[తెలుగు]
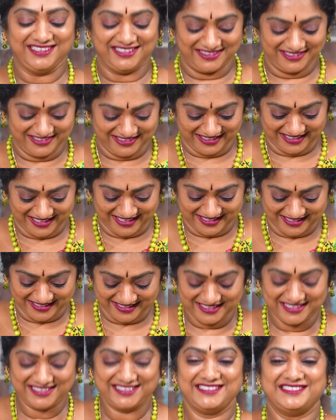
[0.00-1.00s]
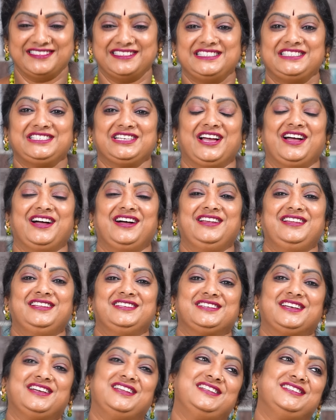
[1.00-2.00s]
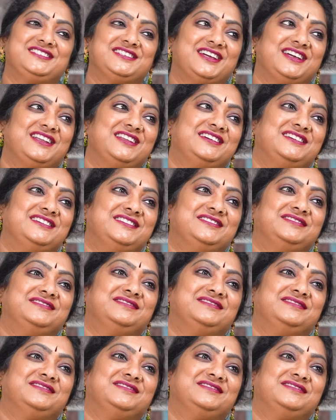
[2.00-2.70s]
అని ఎందుకన్నానంటే చాలా చాలా చాలా